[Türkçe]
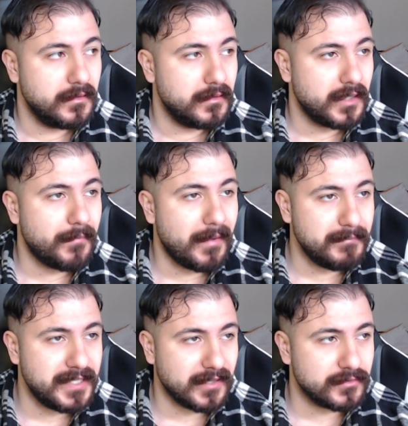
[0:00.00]
ya ben
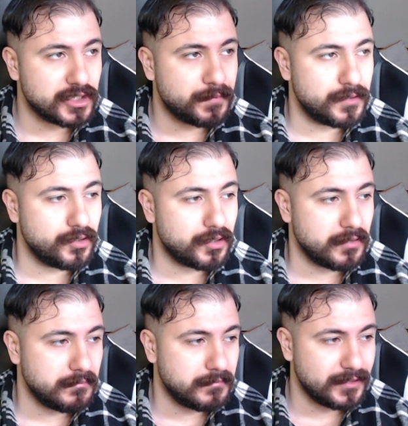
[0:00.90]
mi yanlış
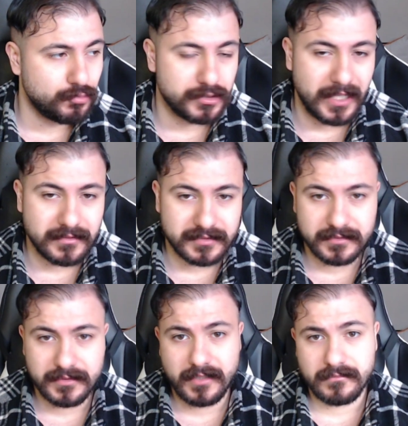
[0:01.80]
biliyorum? Beni
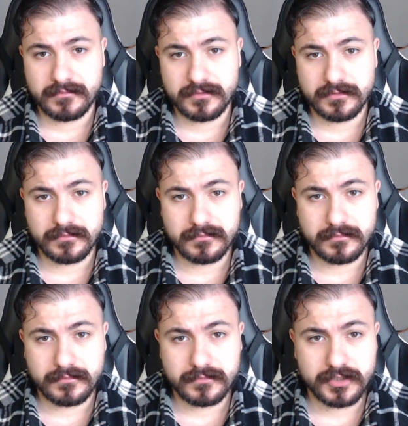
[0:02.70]
düzelsinler.
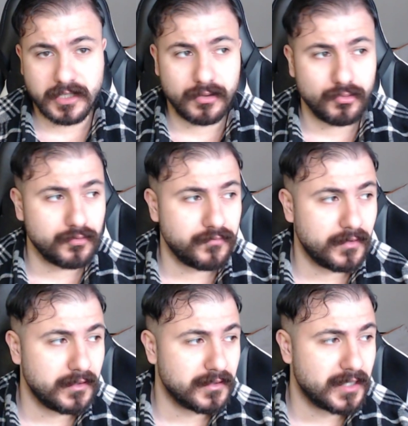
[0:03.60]

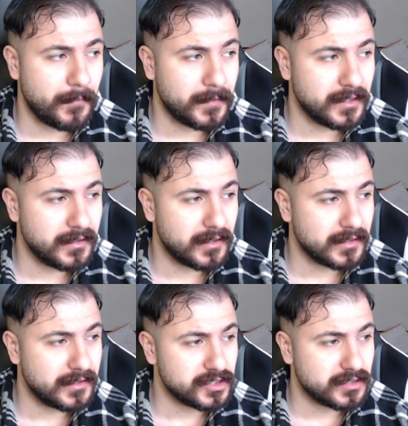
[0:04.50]
Şanlıurfa Gaparen
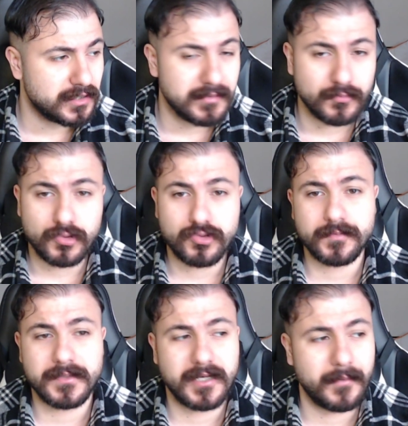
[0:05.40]
arkadaşlar
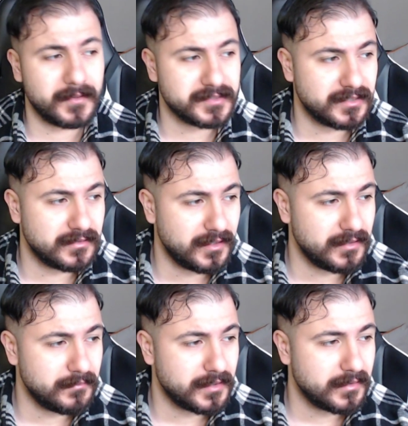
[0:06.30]
29 bin kapasiteli
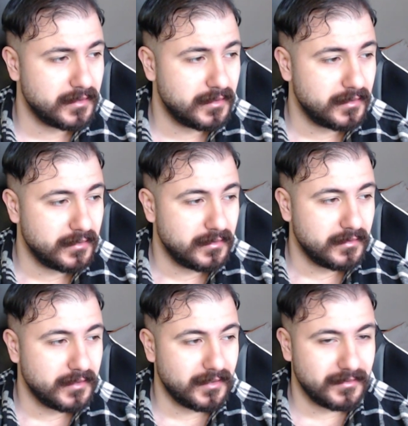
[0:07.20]
değil mi?
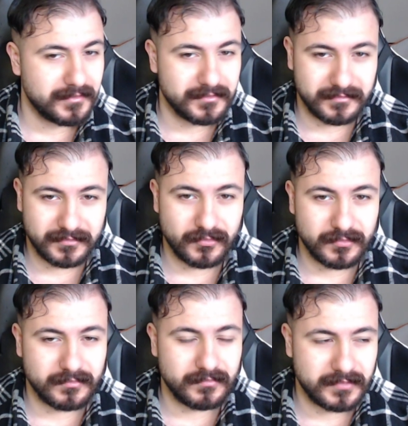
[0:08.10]
Yani
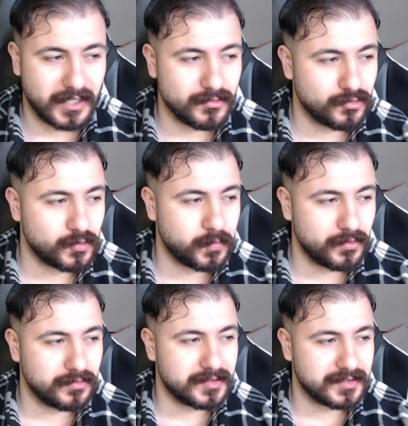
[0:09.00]

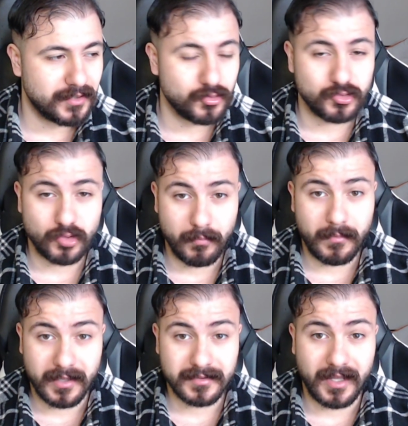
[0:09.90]
Trabzonspor stadyum
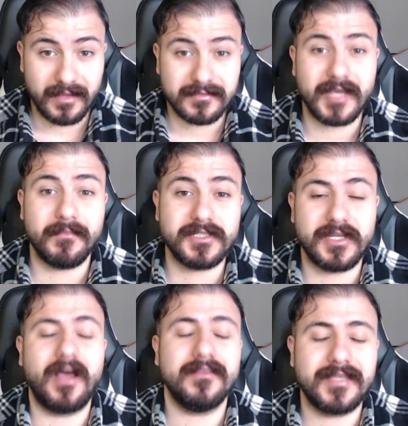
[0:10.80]
son an, Altay
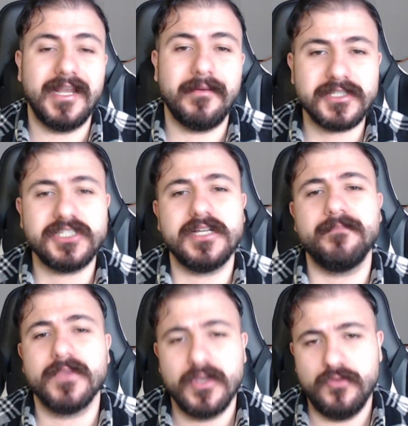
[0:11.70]
maçı Antalya
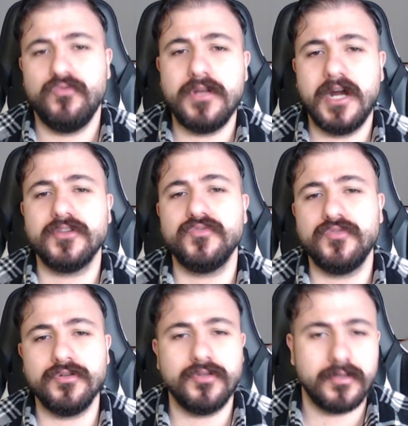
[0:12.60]
maçı full artı
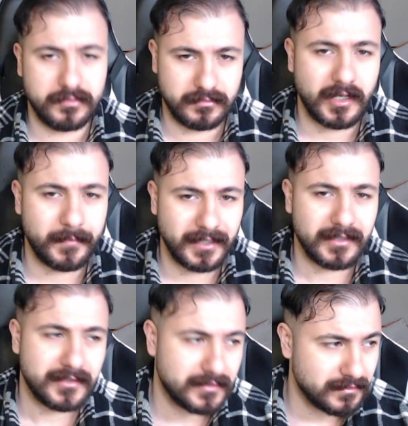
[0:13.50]
fulldü.
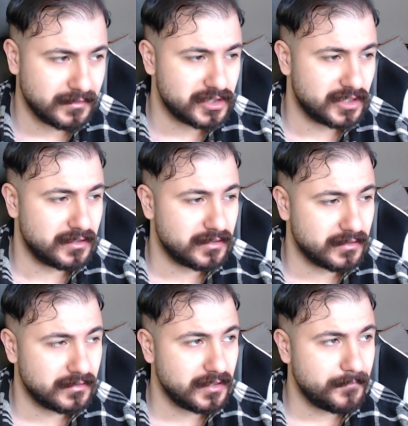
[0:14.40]
Kapılar kırıldı da içeri
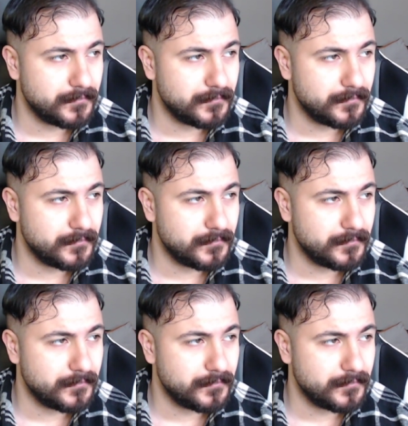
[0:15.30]
girildi.